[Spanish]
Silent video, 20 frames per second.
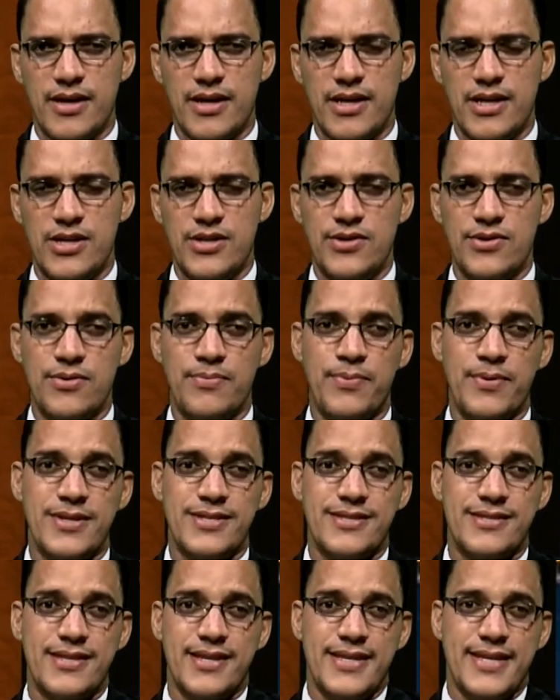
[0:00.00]
y no pues
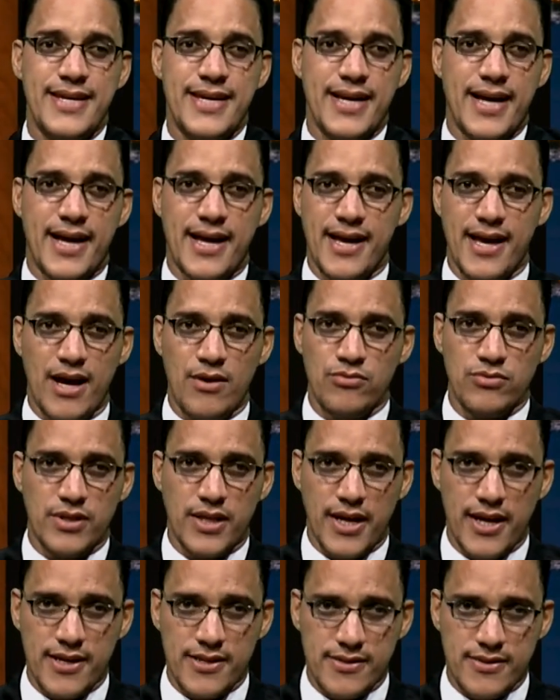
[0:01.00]
se llega a un
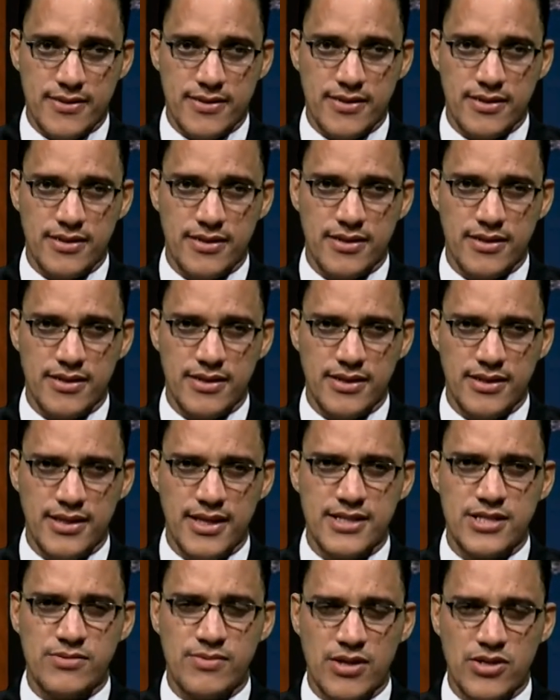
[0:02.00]
3%. La
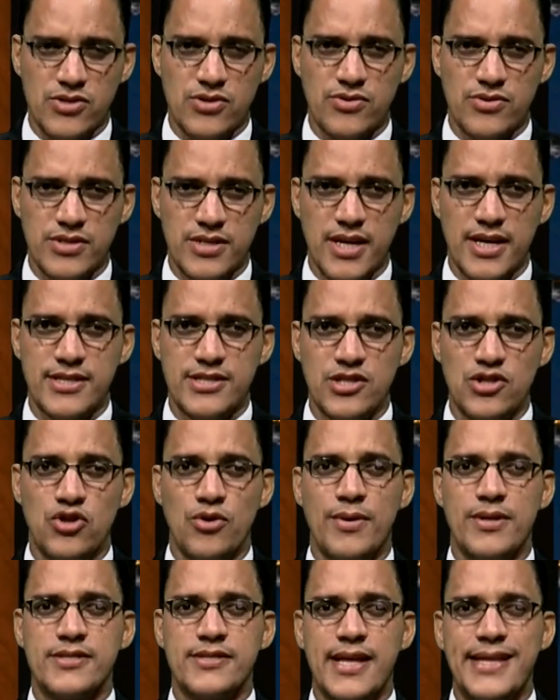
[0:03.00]
situación sigue siendo
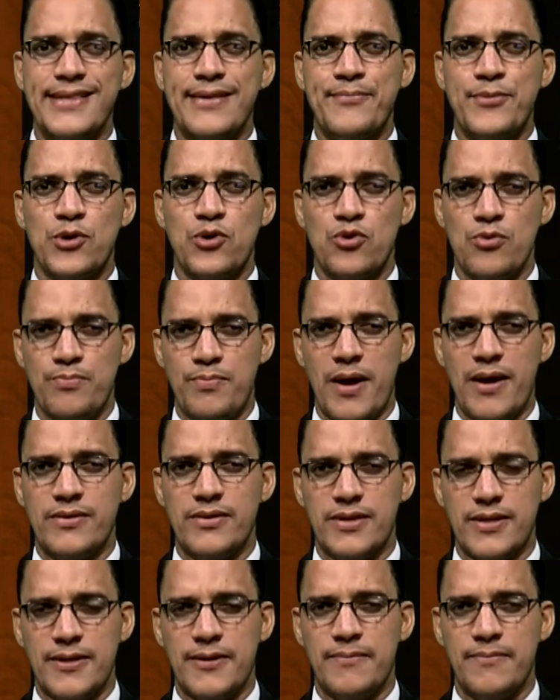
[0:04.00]
bastante
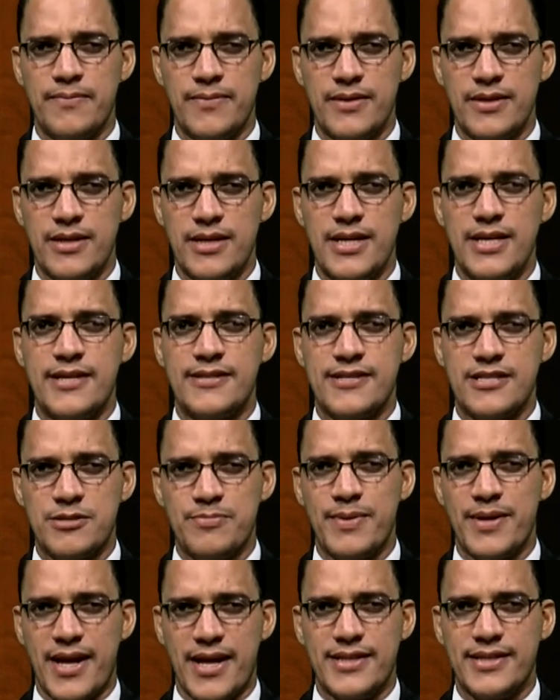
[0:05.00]
preocupante y
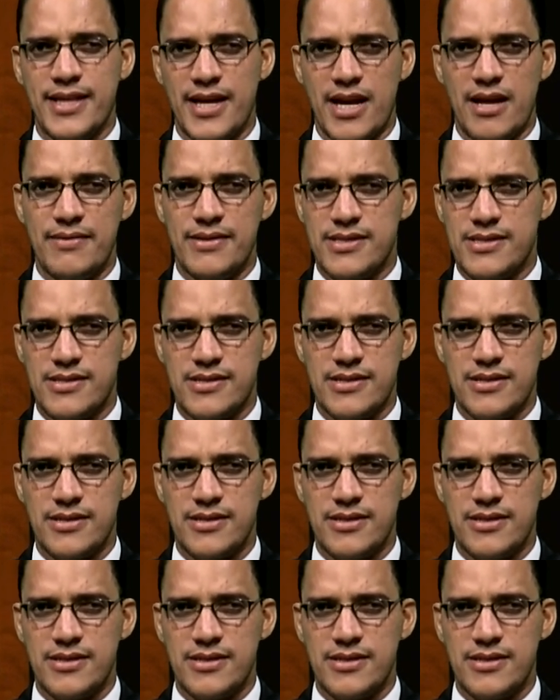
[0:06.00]
desesperante a la vez.